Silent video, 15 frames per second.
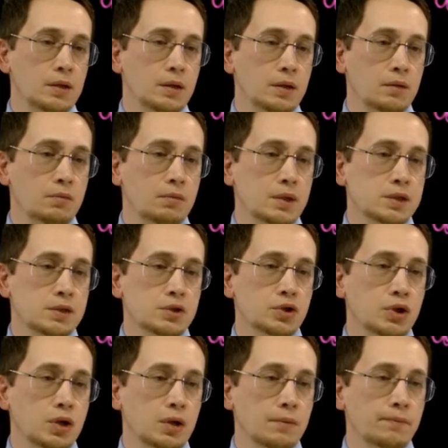
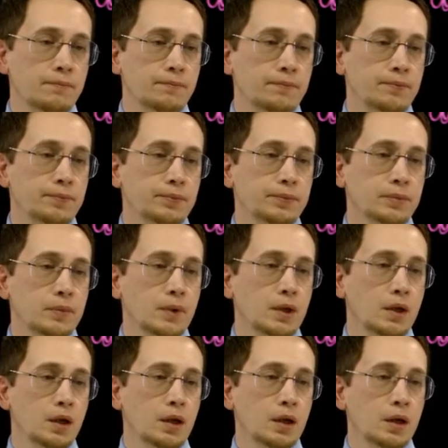Мессенджеры
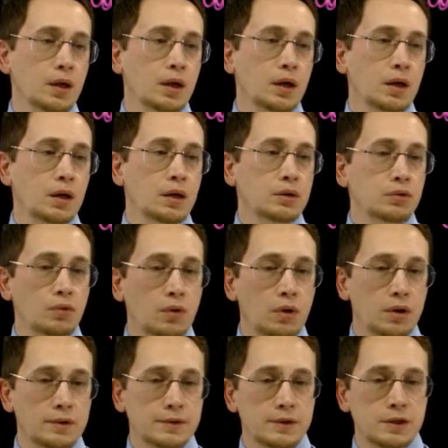
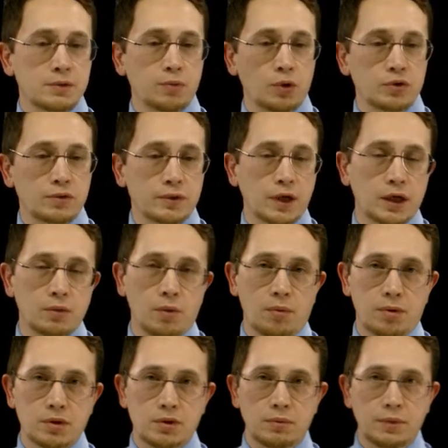но использовать каким
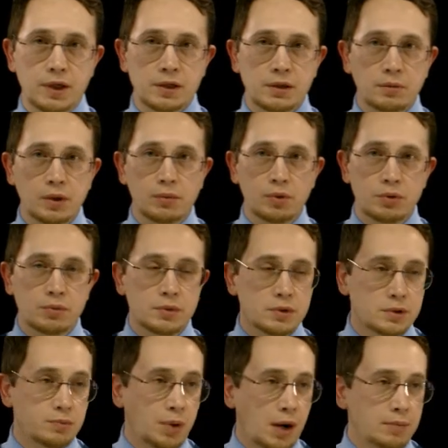образом? Если мы будем
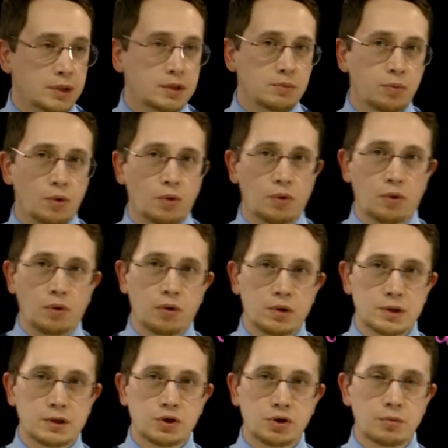спамить по
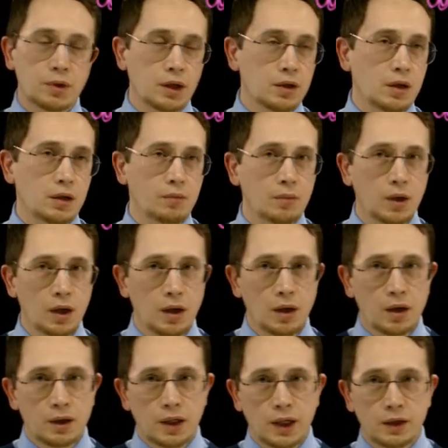различным каналам,
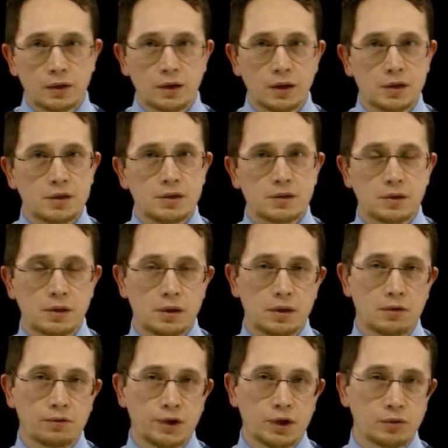клиенты нас э,
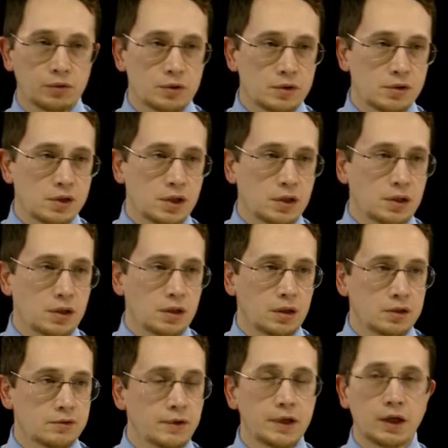выкинут из всех э,
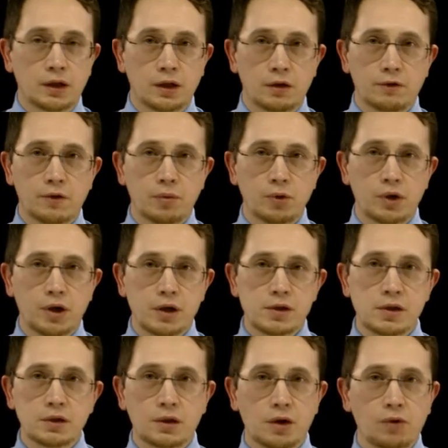своих каналов
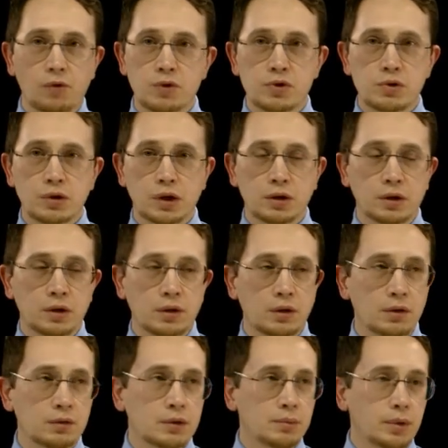коммуникации, никакого
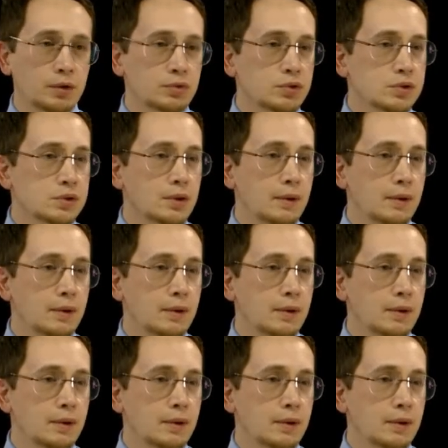результата не получится.